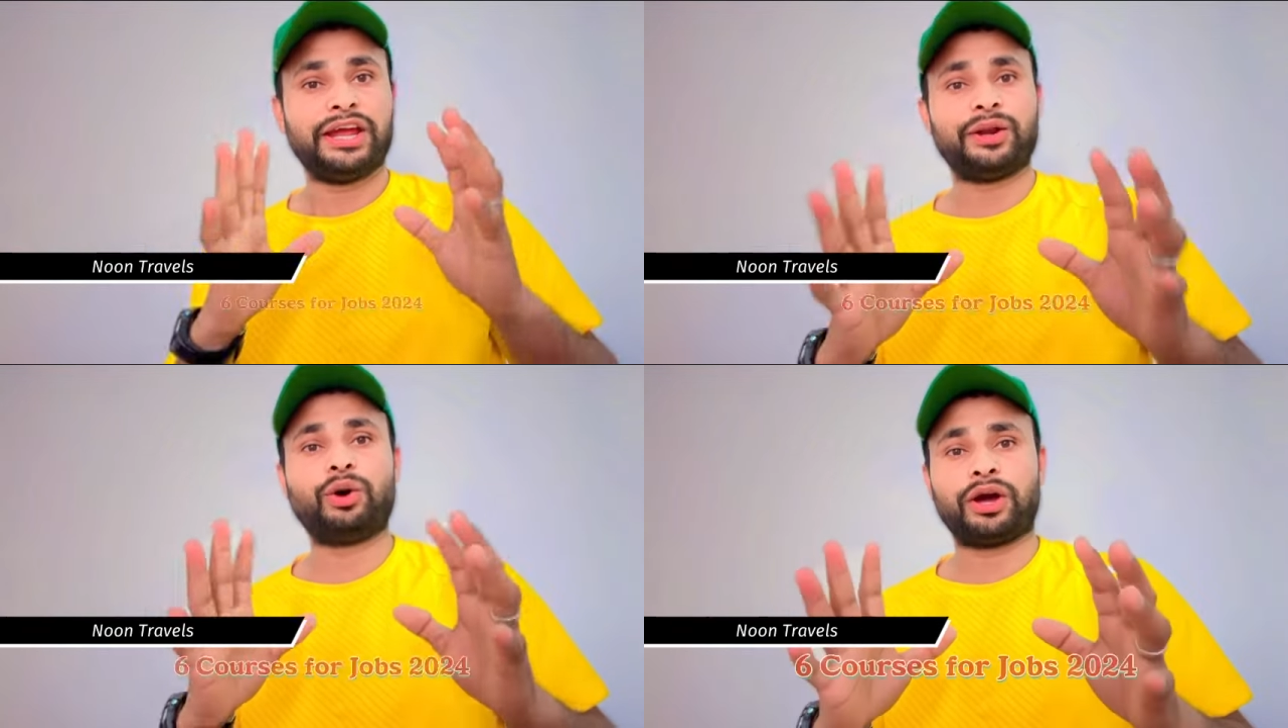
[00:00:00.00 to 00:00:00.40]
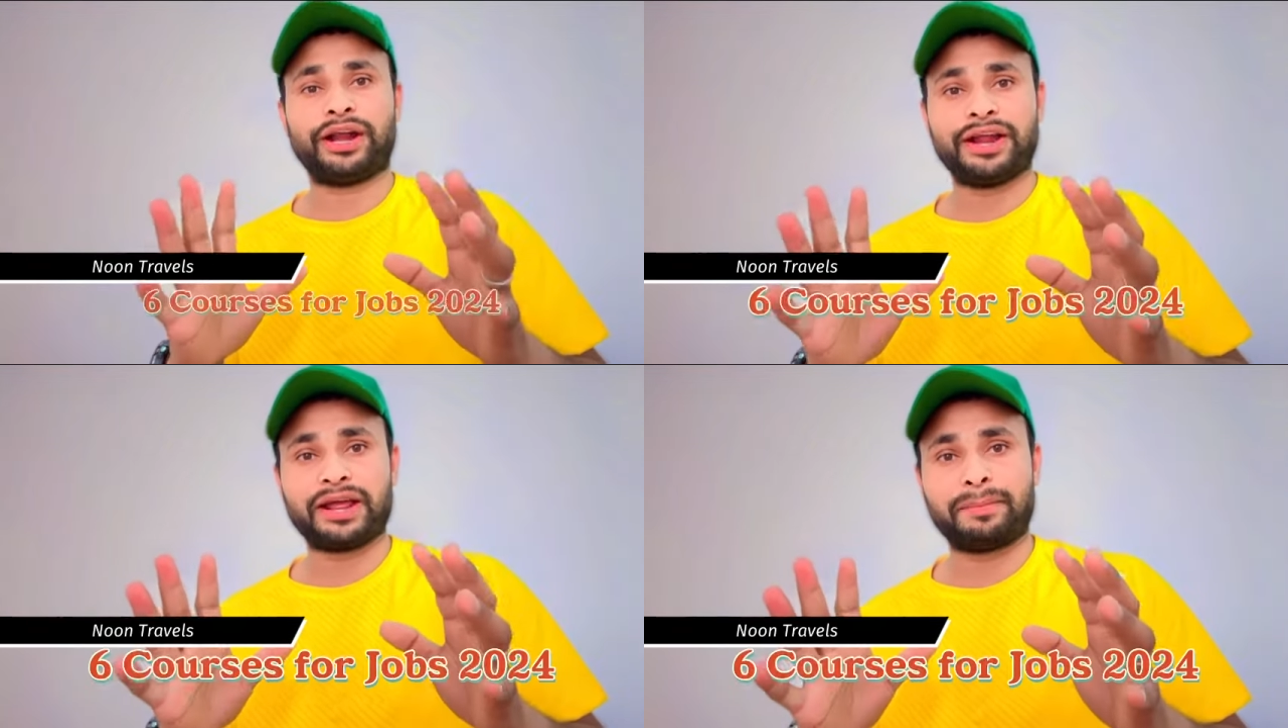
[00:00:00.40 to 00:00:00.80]
इनको
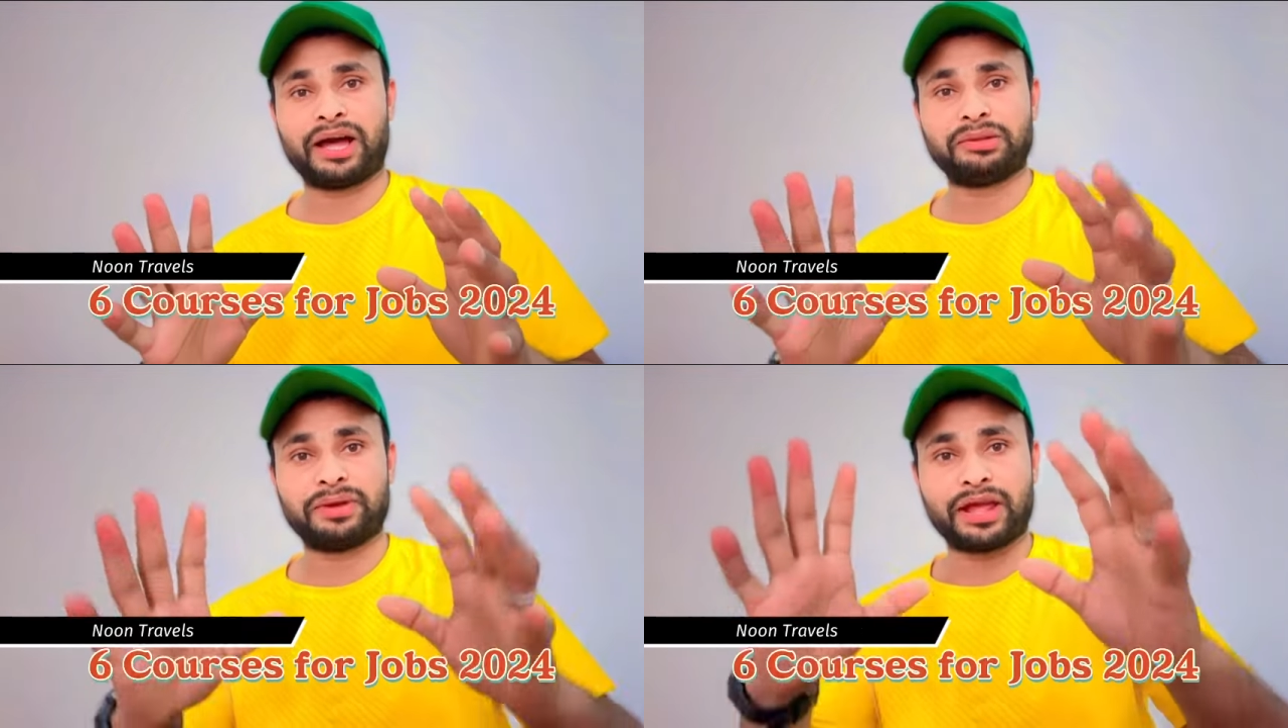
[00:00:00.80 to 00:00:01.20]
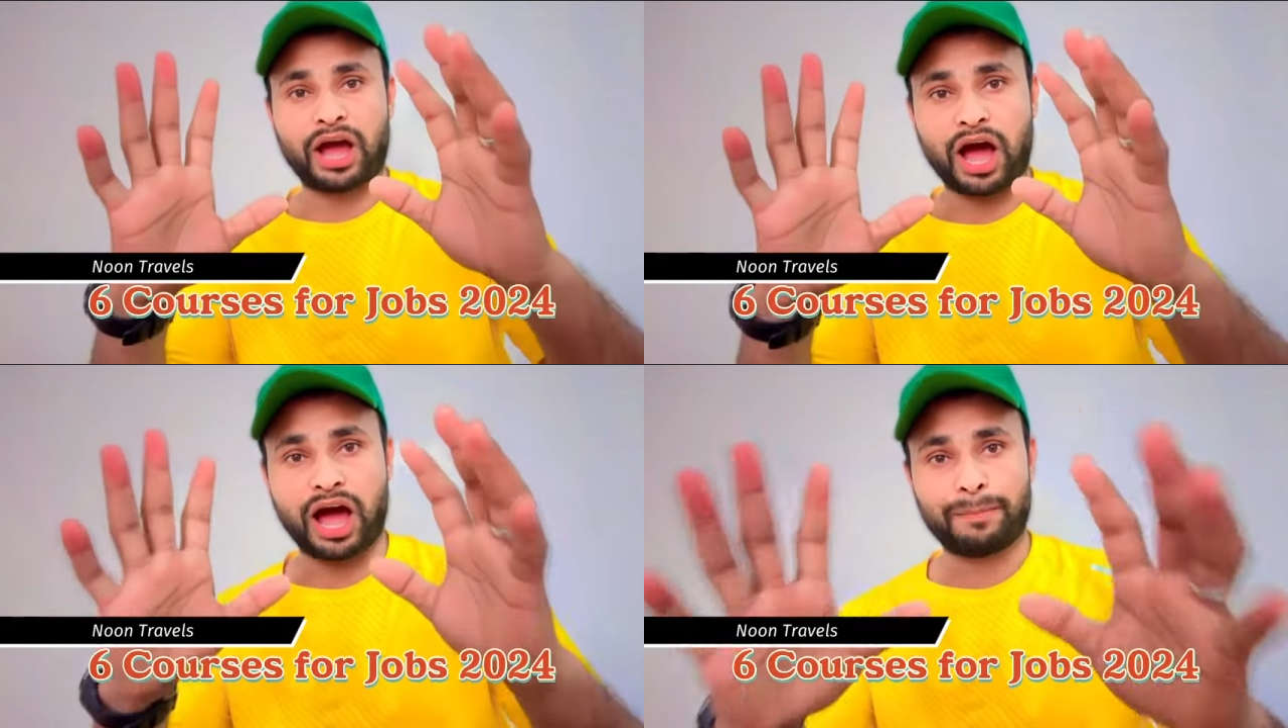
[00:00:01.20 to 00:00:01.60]
करने के बाद में
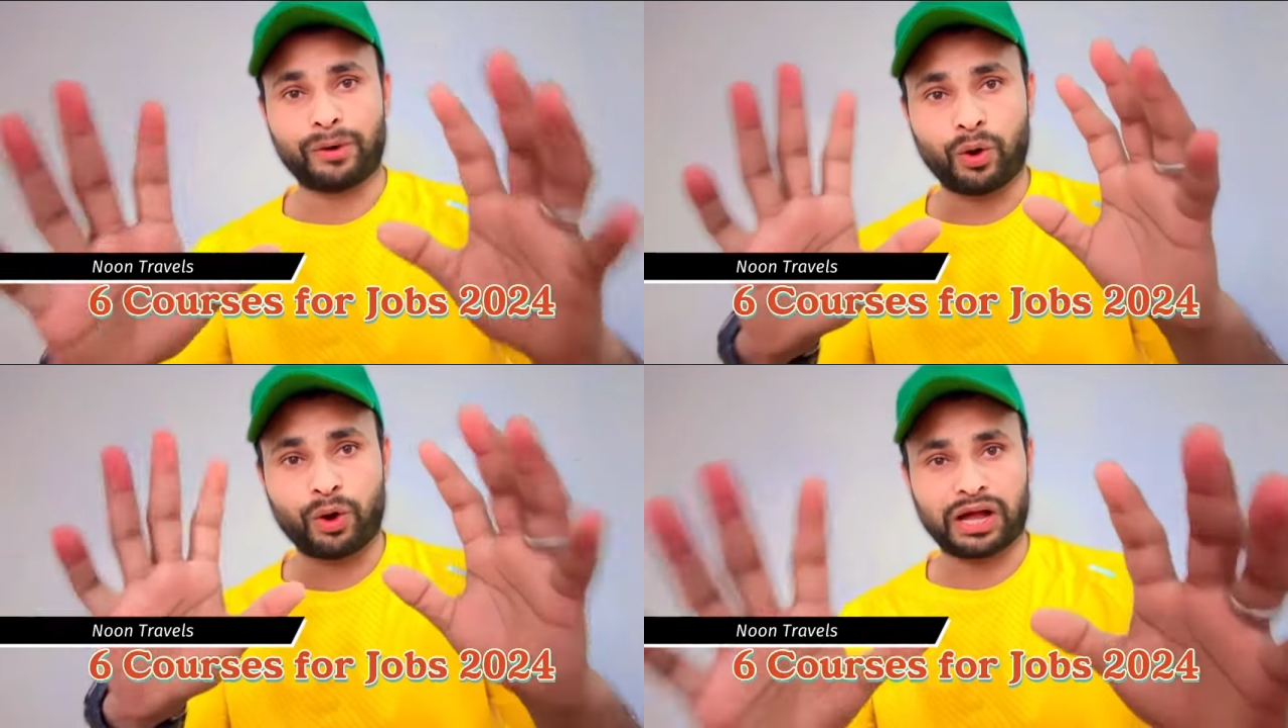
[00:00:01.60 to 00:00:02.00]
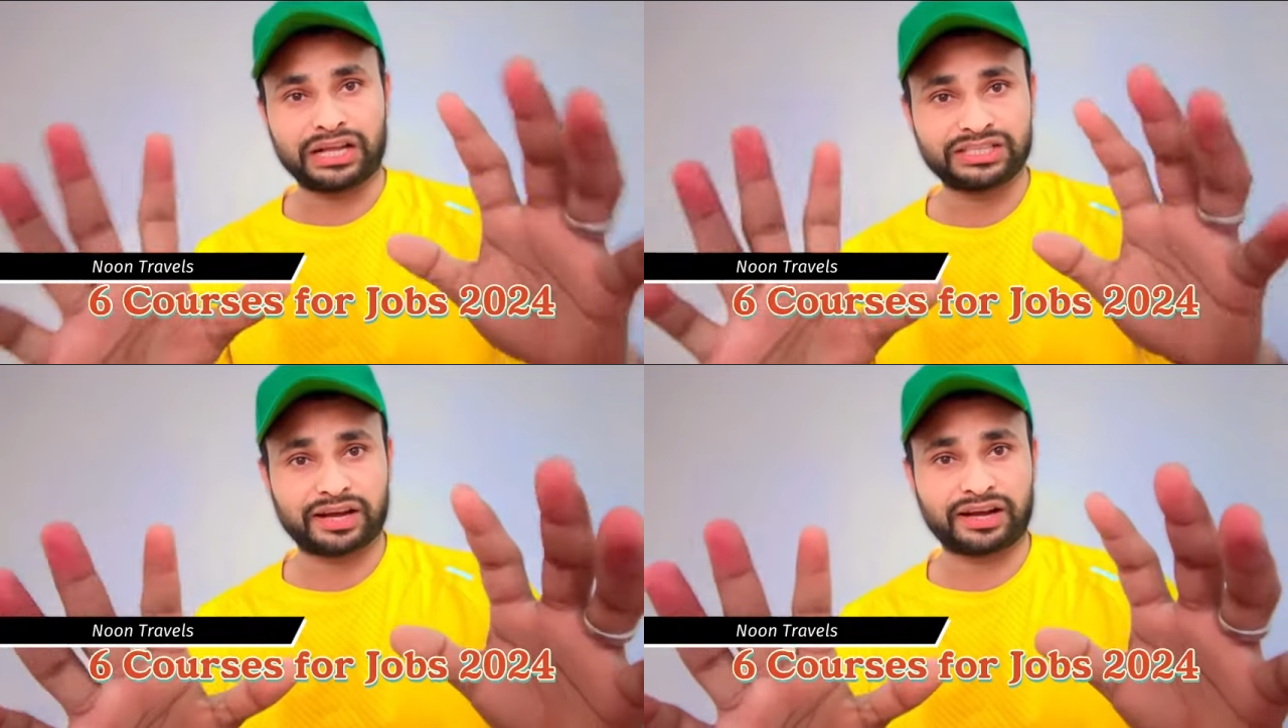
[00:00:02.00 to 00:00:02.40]
आप लोग
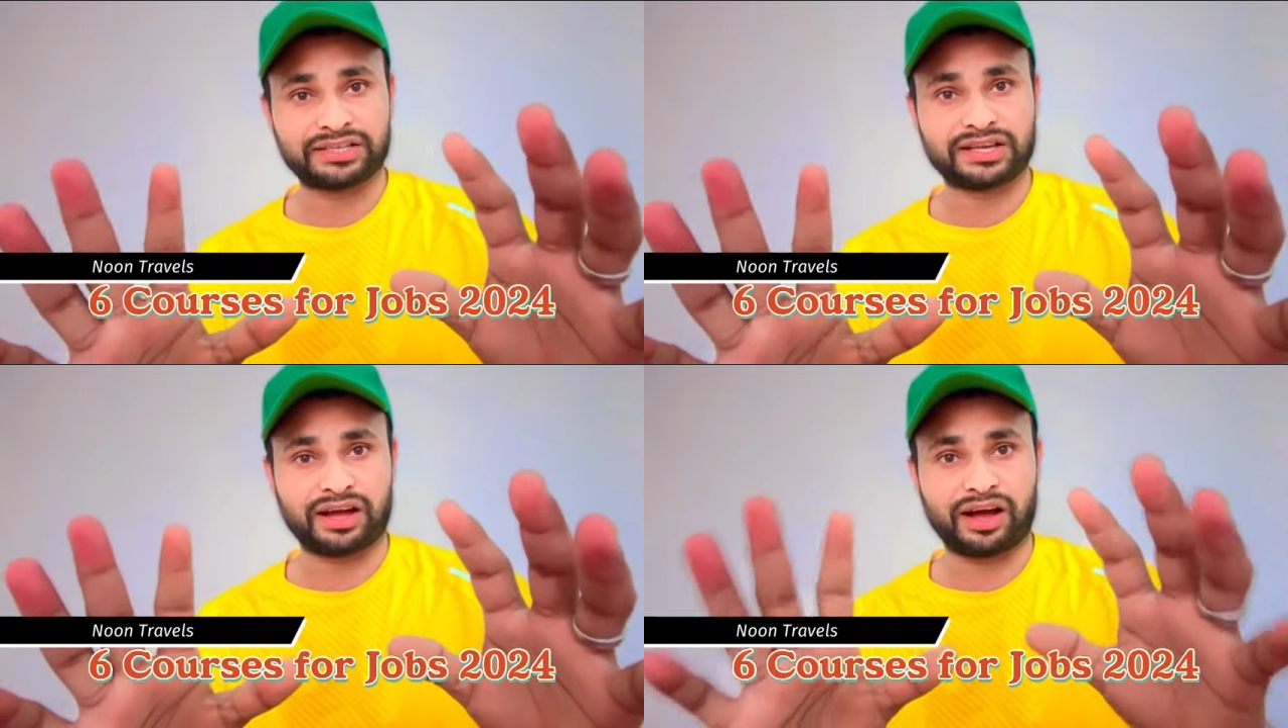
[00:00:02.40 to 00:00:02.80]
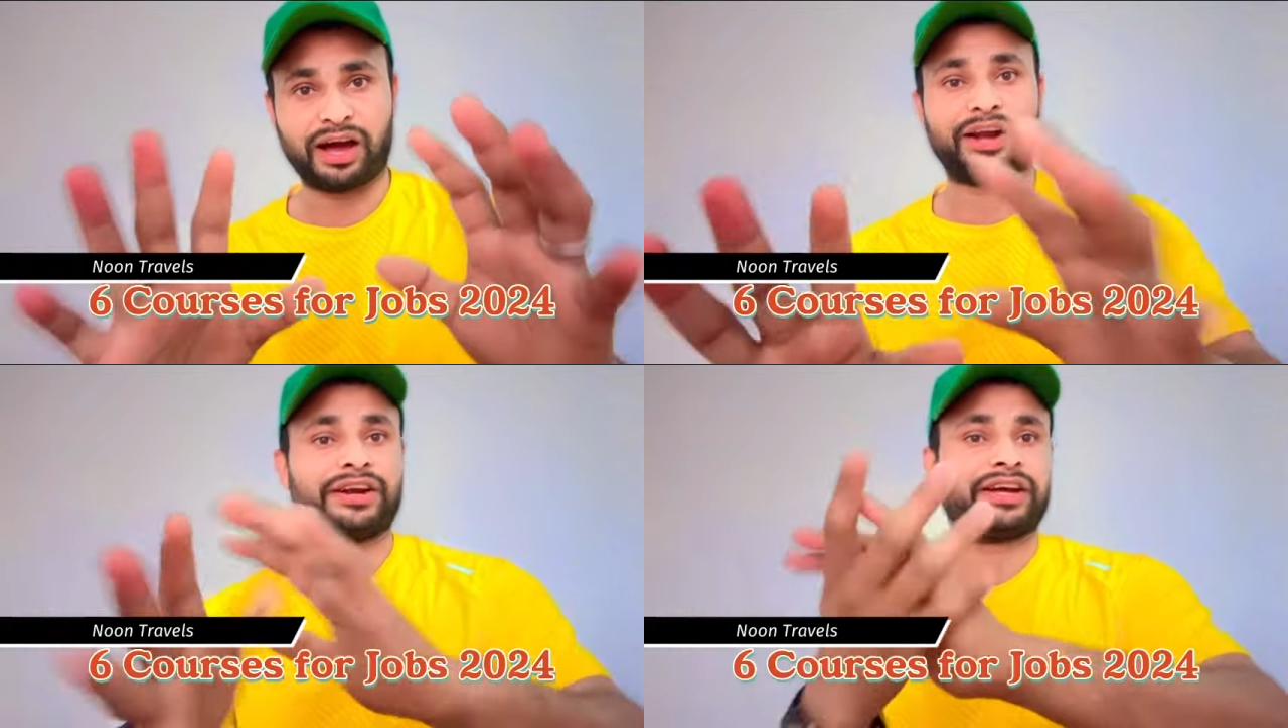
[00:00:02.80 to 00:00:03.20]
अच्छा खासा
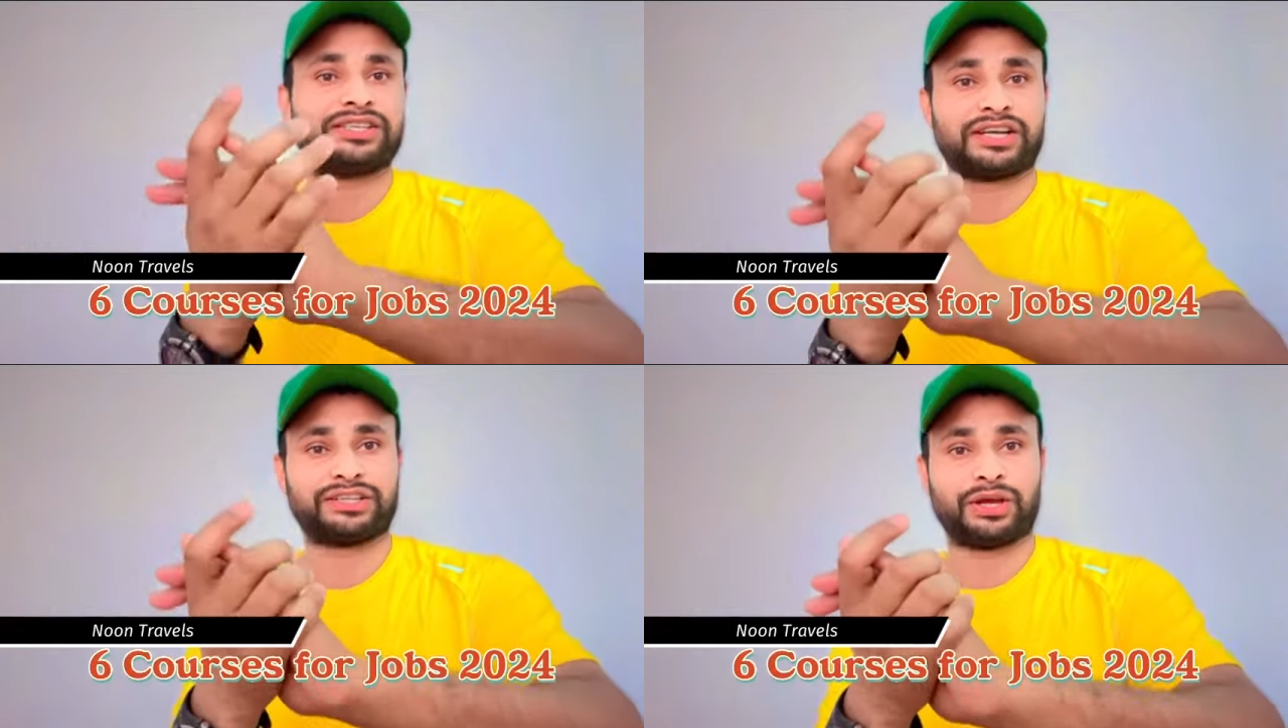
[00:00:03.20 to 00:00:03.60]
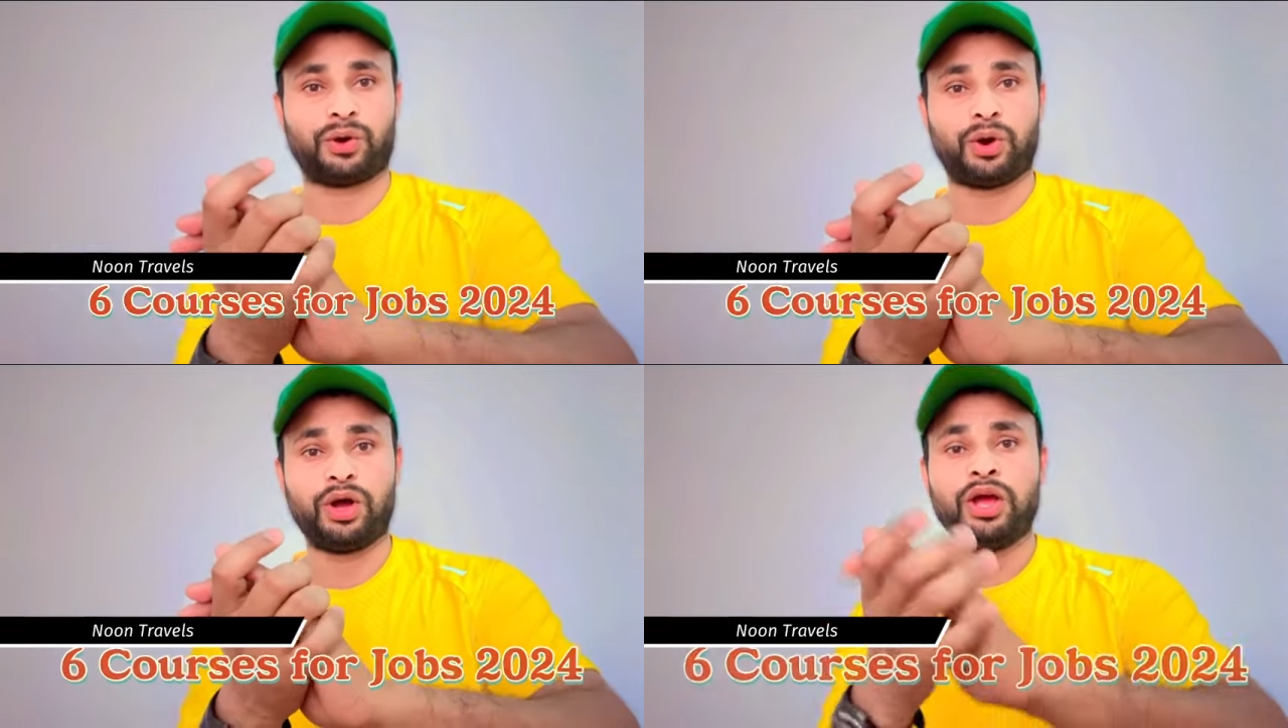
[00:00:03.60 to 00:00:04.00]
अर्न कर सकते हो